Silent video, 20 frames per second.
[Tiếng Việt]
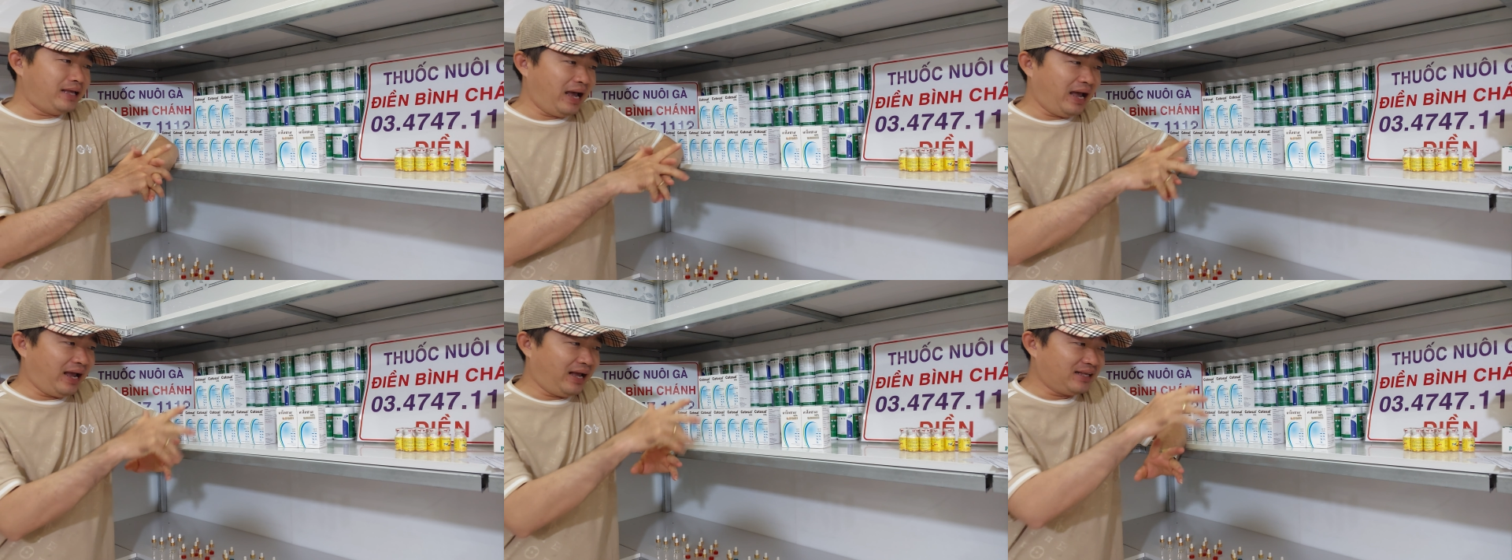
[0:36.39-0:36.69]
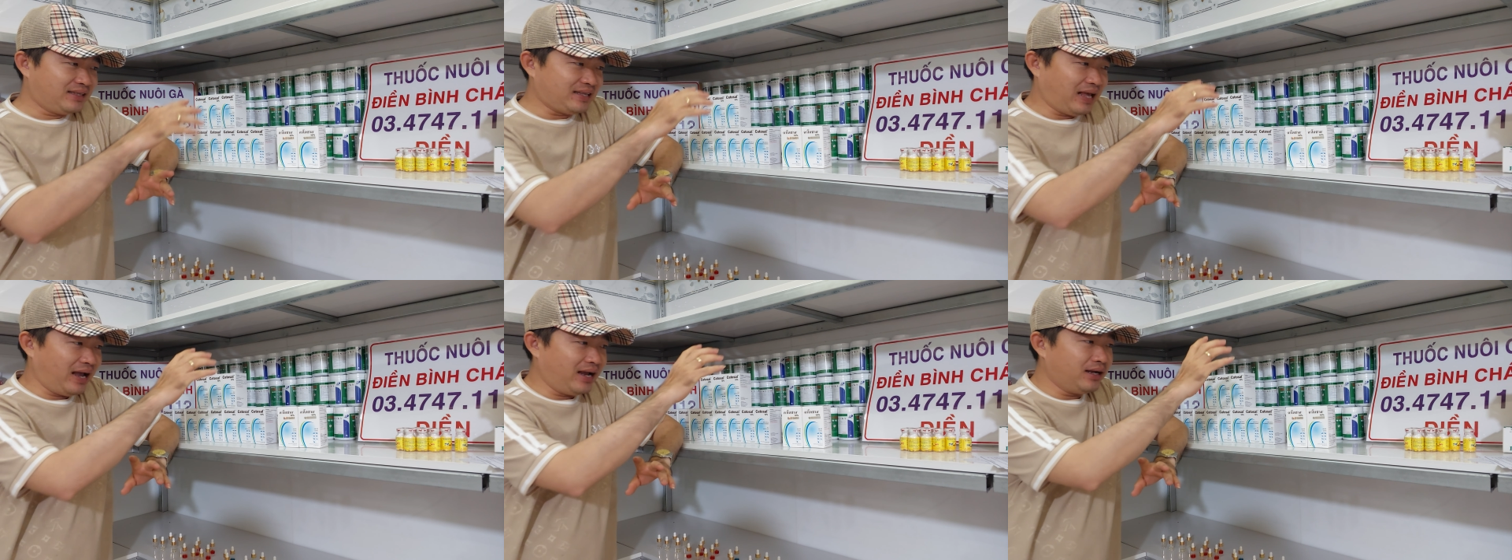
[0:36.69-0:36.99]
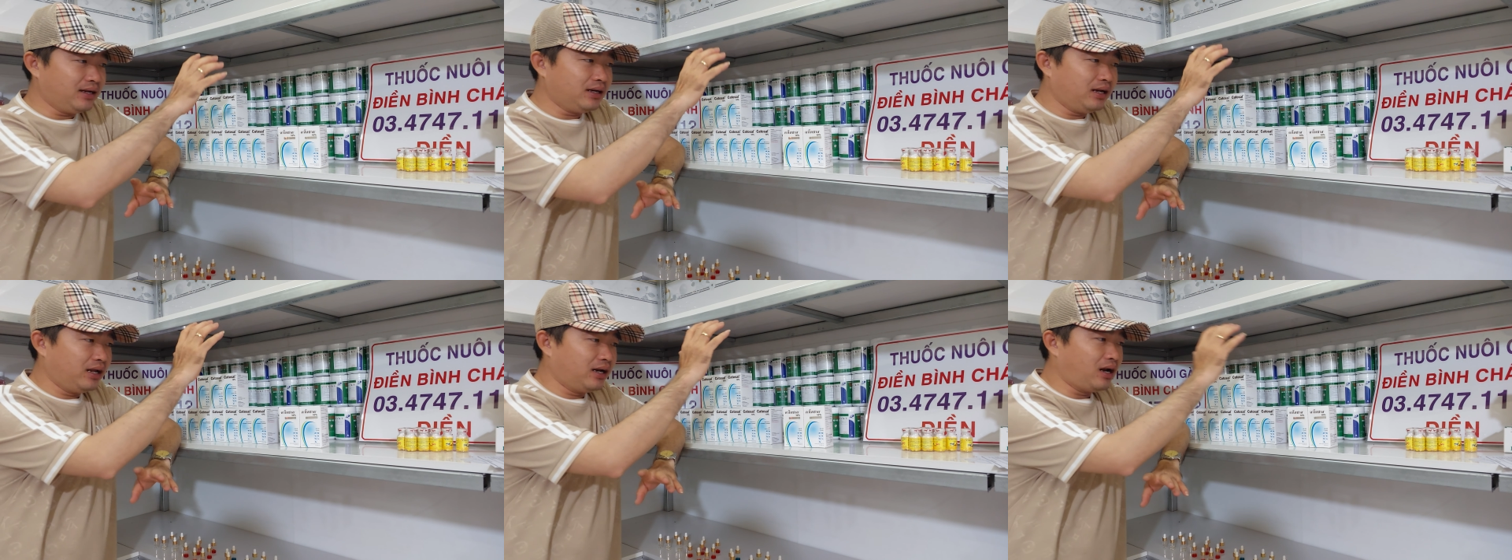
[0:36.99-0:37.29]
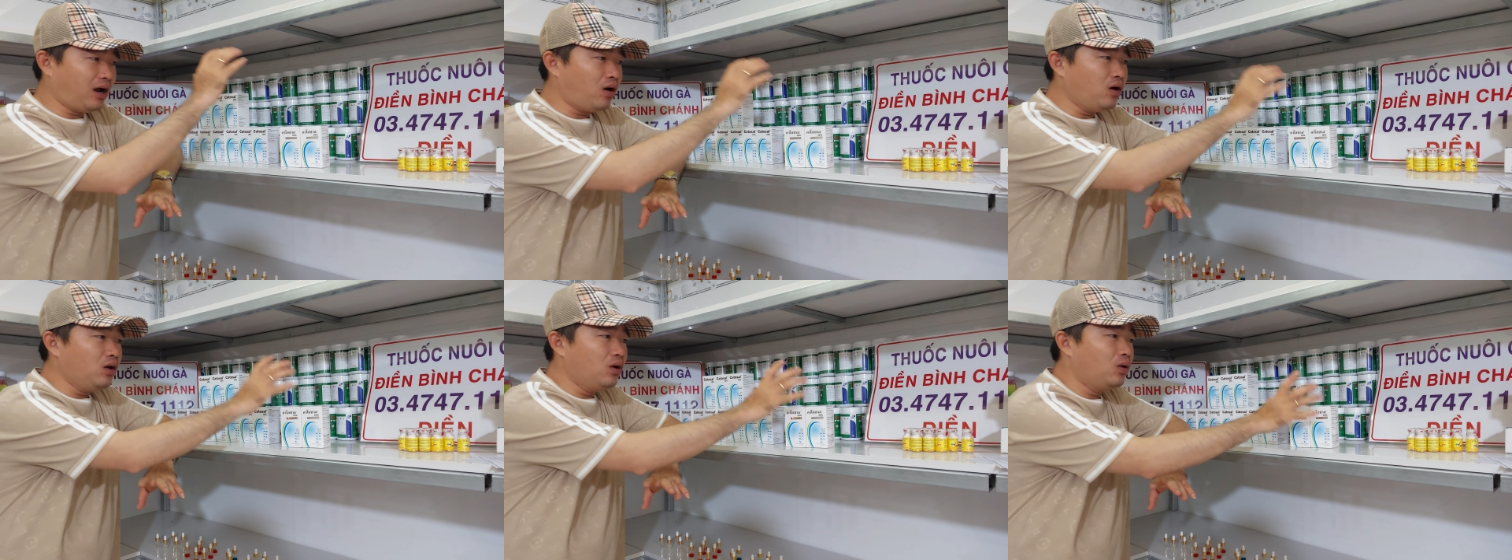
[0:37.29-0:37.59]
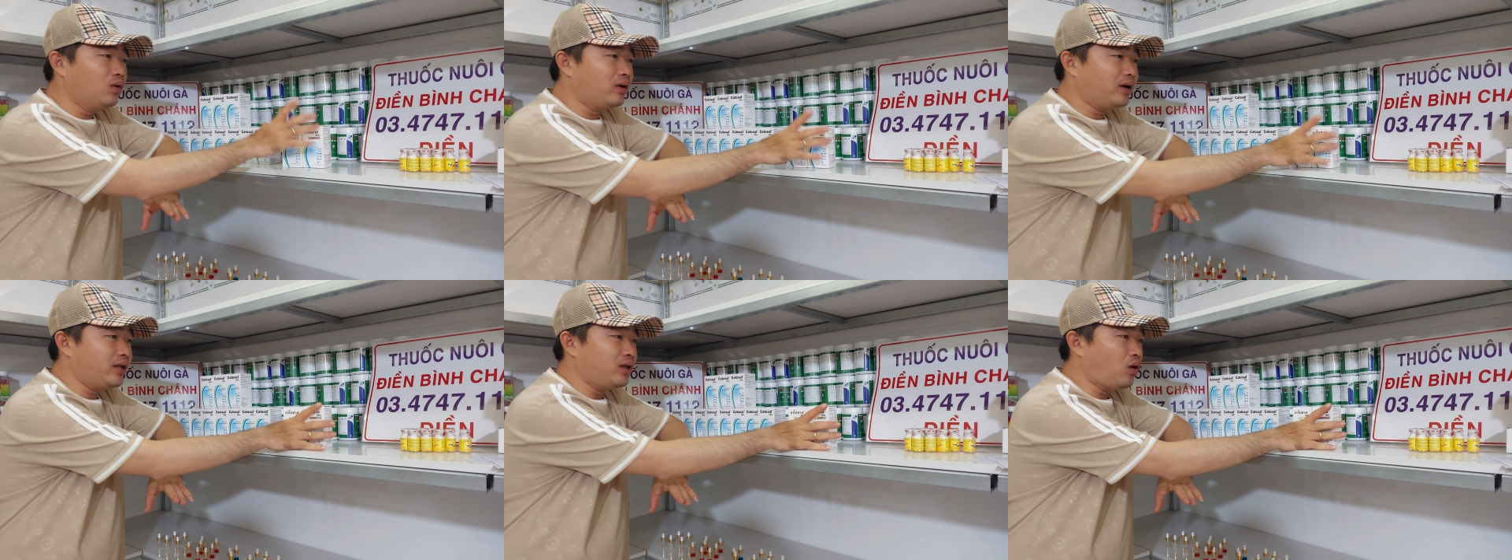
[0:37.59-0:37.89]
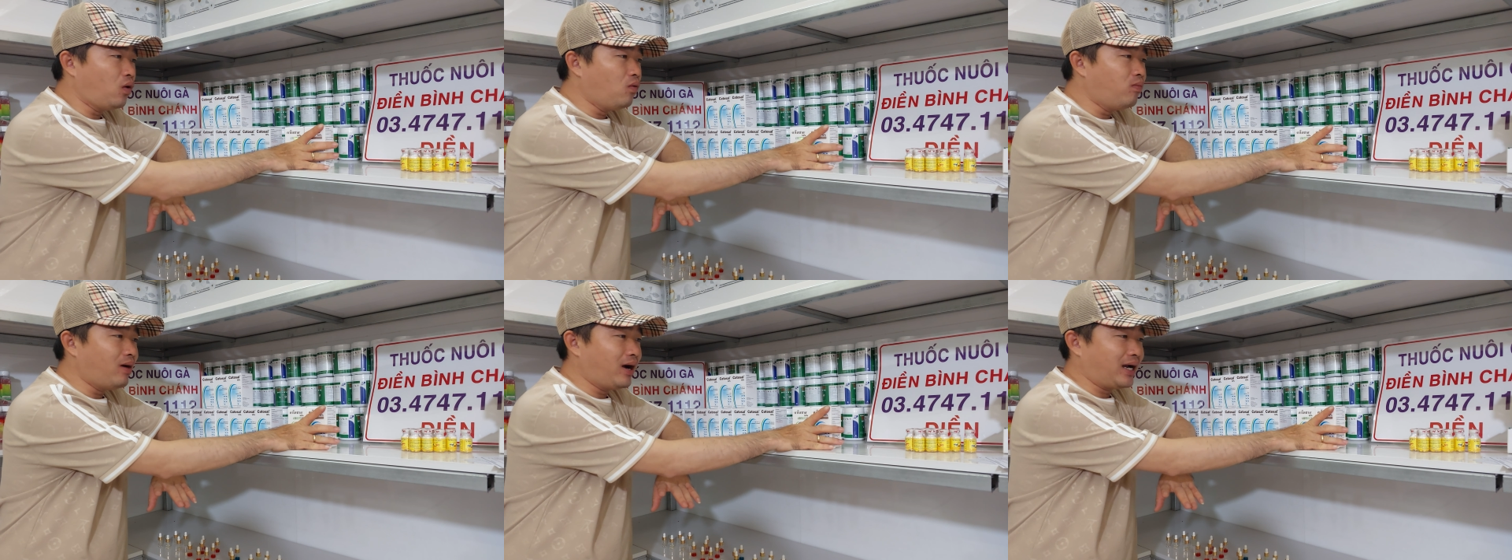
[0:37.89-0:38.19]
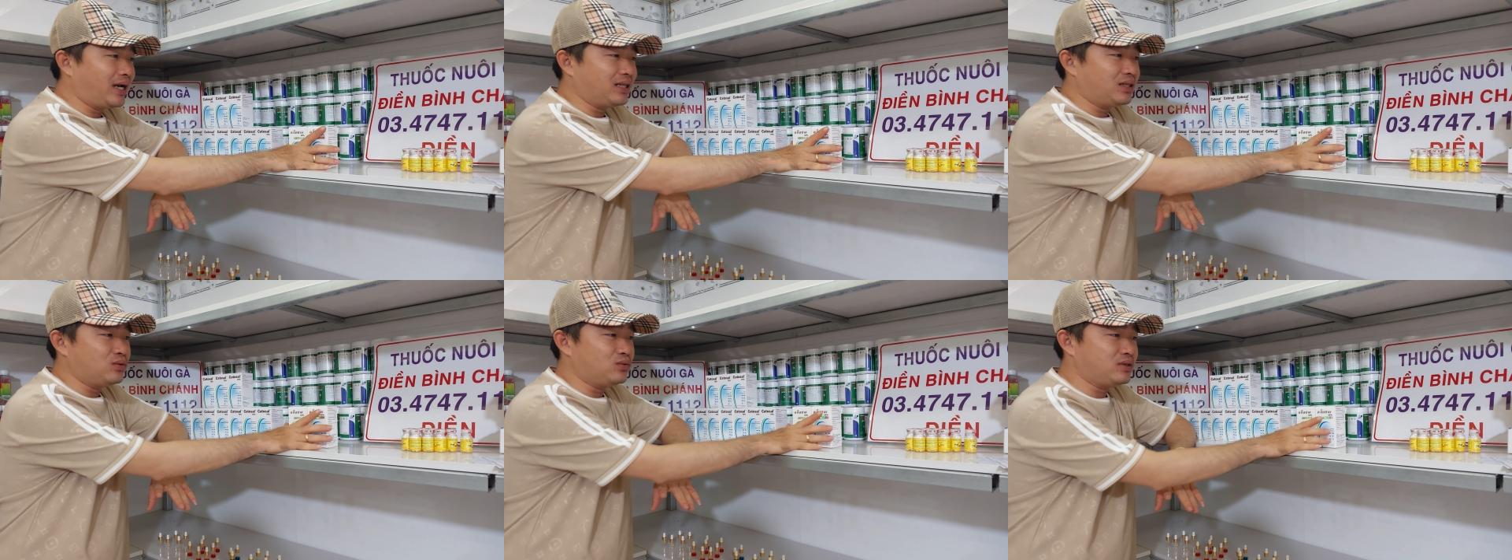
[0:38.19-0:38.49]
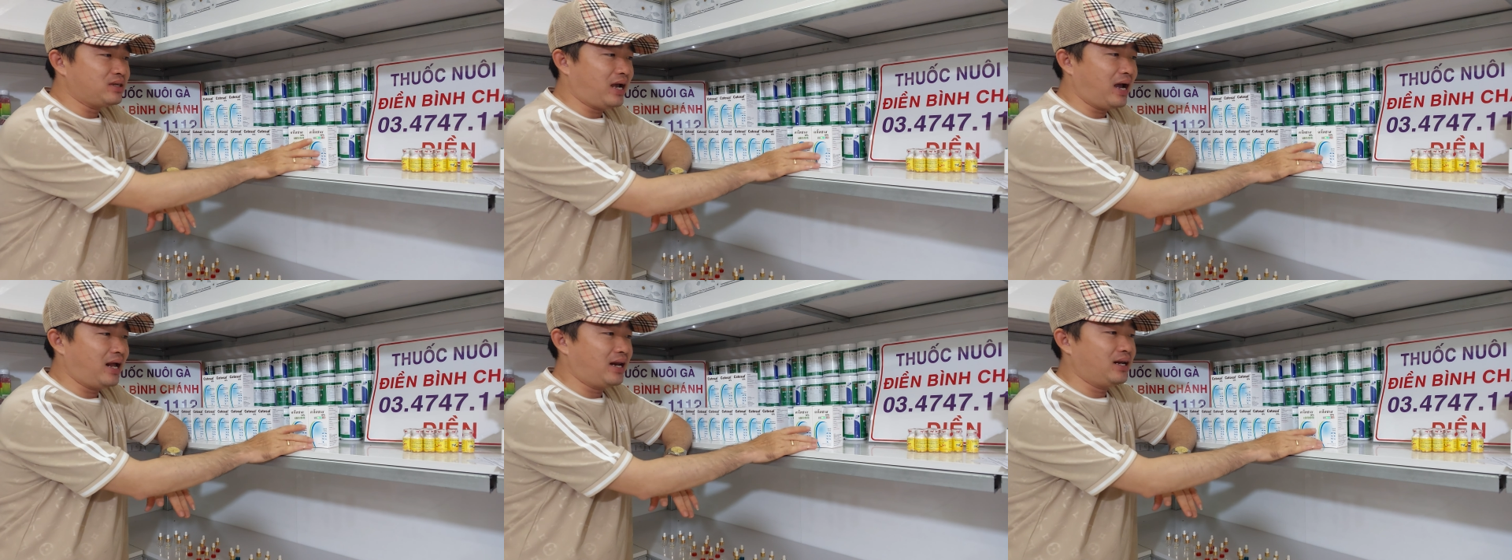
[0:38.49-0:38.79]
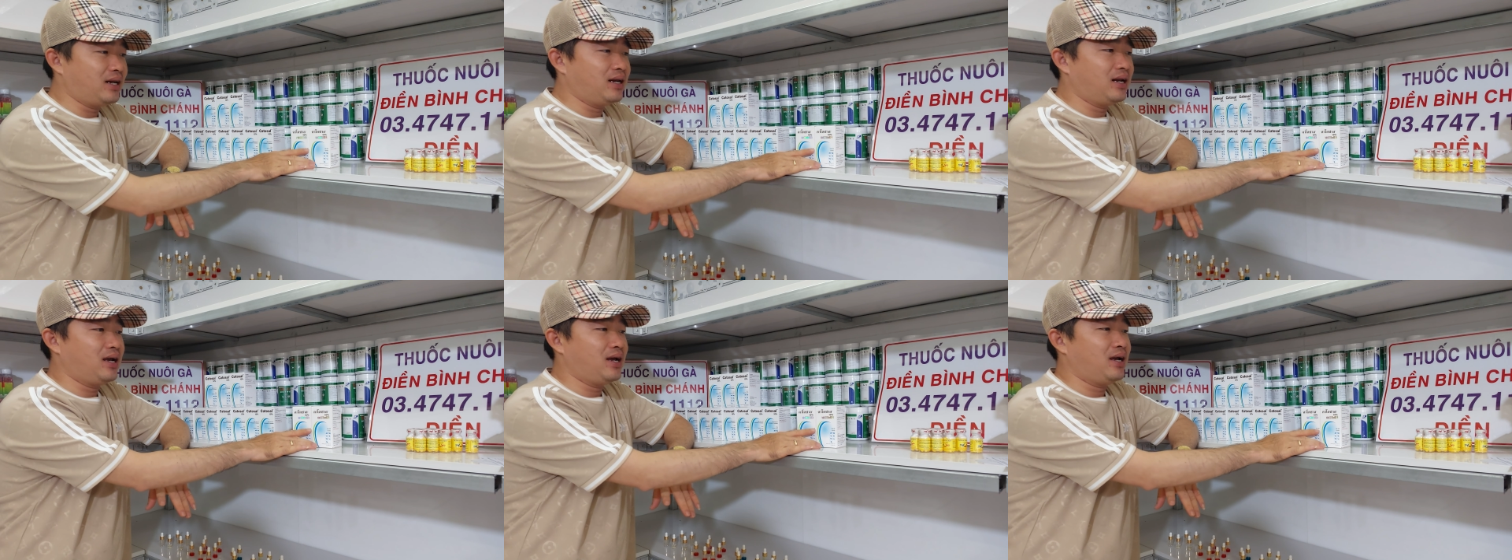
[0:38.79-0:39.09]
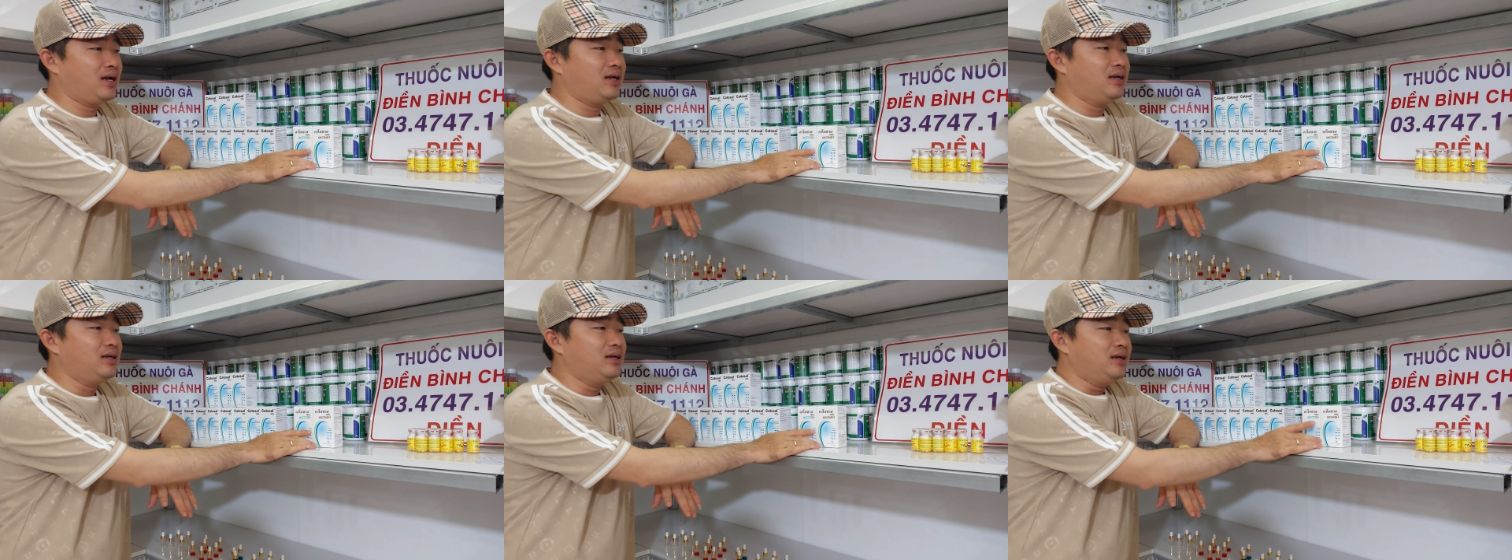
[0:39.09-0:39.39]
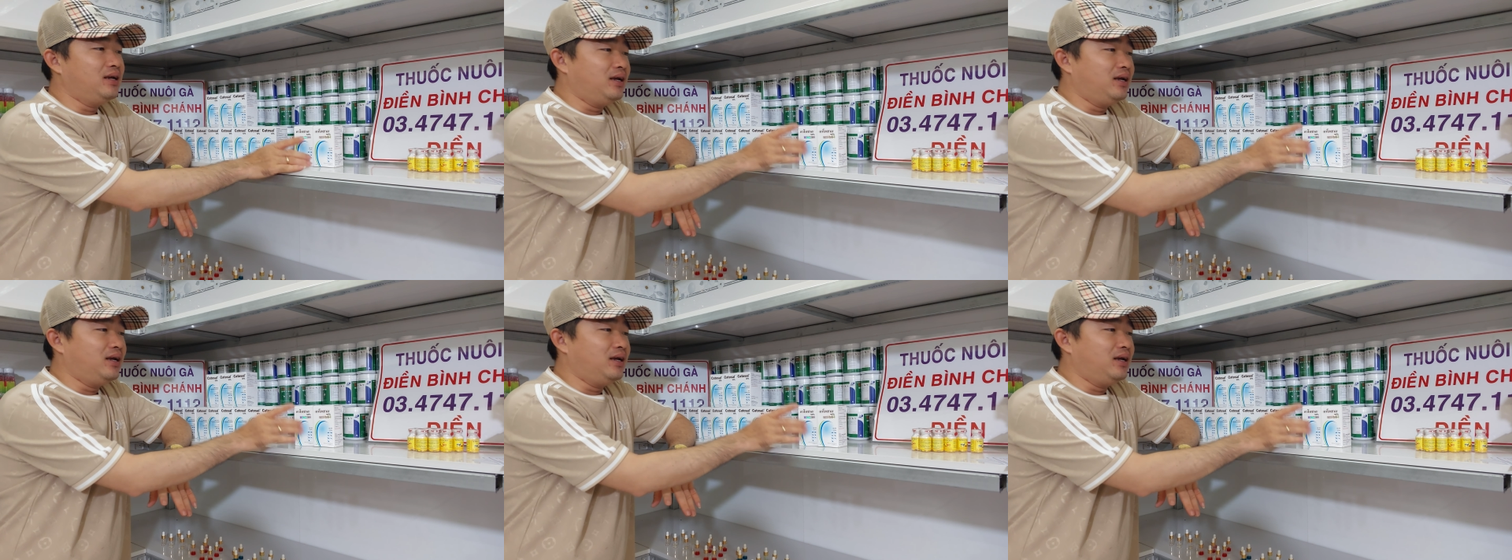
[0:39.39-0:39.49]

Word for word: và sẵn thì nói luôn cái vụ mà Katosan à,